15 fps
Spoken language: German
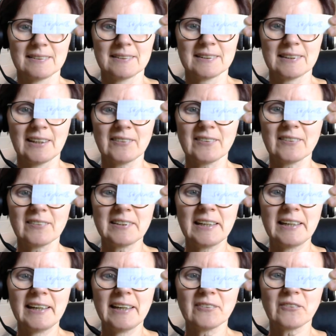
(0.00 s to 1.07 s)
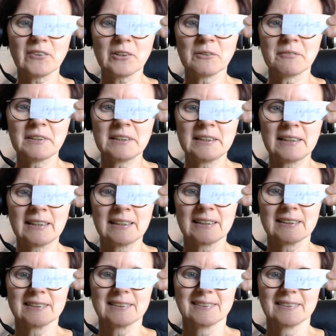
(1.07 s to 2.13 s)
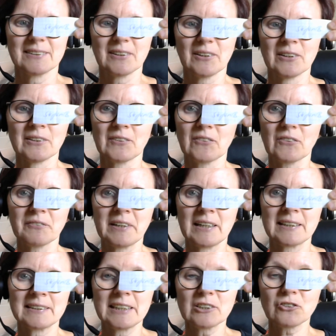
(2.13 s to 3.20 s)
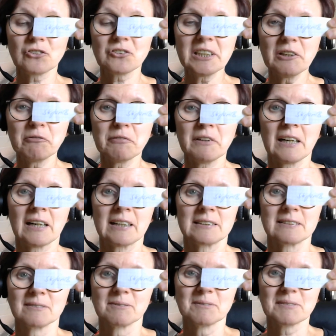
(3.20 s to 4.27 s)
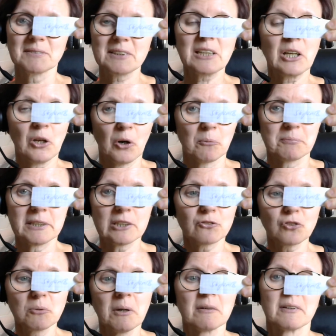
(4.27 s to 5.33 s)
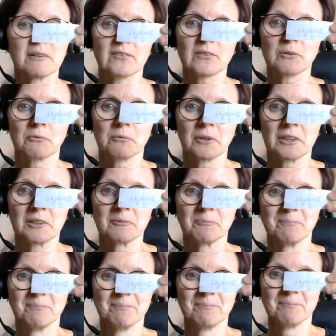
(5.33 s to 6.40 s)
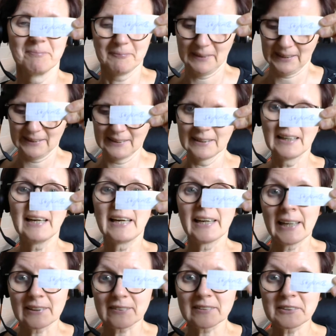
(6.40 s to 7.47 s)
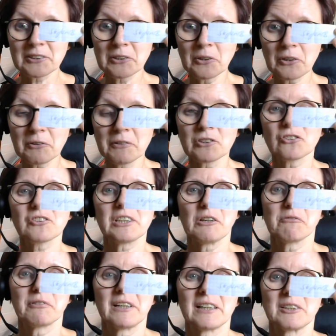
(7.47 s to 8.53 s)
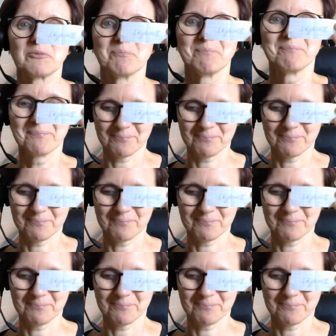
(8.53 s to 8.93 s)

Das ist der erste Gewinner. Und zwar der Stefan. Ich glaube, der hat schon mal was gewonnen. Herzlichen Glückwunsch, Stefan.